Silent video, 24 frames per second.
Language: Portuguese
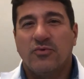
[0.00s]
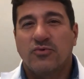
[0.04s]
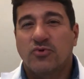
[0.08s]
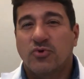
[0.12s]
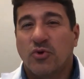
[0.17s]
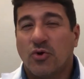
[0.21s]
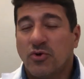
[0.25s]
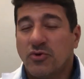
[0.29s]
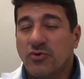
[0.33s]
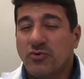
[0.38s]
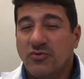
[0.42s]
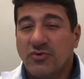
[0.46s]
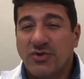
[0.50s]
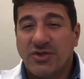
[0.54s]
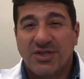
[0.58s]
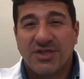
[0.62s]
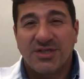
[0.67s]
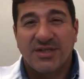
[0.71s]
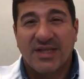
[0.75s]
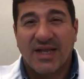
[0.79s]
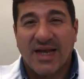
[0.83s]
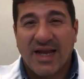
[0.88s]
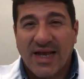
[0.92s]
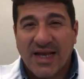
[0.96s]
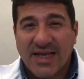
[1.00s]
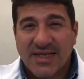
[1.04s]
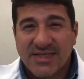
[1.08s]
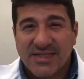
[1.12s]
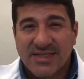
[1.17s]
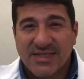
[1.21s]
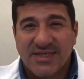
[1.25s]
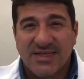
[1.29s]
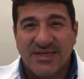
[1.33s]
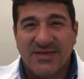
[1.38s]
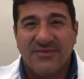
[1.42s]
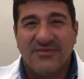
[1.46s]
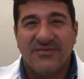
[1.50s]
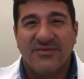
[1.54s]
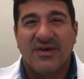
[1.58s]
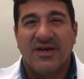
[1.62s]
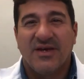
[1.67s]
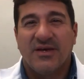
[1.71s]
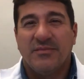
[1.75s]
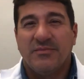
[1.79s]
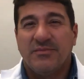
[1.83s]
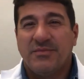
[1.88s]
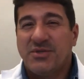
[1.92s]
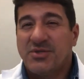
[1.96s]
todo o estresse
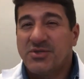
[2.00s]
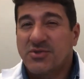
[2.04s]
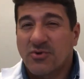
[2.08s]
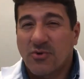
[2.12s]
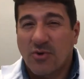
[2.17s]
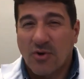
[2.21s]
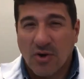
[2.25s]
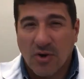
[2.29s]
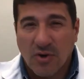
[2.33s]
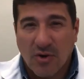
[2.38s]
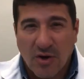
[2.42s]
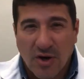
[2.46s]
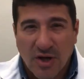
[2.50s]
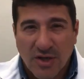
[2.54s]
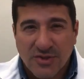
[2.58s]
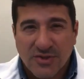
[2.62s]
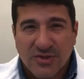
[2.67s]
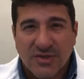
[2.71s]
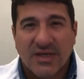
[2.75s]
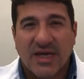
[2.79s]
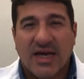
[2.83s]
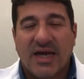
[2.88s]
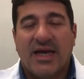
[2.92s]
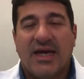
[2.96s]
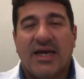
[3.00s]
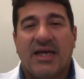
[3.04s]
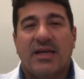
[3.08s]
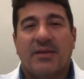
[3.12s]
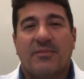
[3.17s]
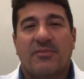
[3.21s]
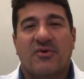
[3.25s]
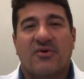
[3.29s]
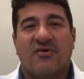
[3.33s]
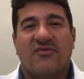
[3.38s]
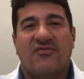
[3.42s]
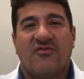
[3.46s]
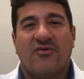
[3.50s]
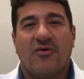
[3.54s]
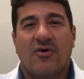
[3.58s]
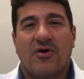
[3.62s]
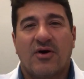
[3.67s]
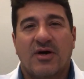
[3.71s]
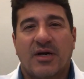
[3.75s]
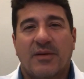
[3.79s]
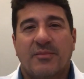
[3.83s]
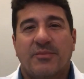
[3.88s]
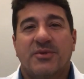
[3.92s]
psicológico que a hérnia provoca,